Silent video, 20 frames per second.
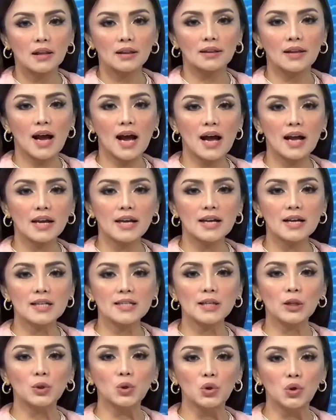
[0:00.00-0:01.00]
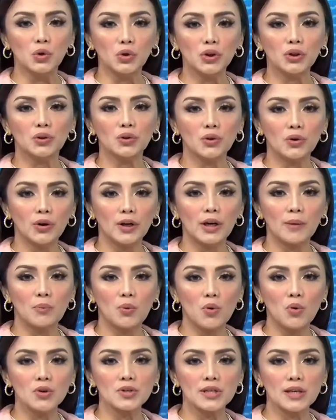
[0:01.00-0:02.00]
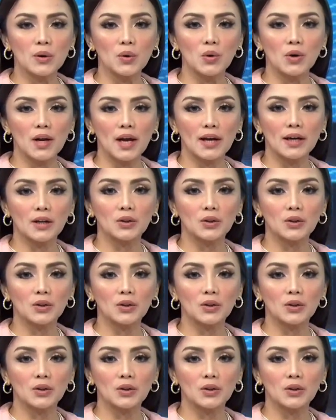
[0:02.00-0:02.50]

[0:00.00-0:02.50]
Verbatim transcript: Dahil sa tuloy-tuloy na buhos ng ulan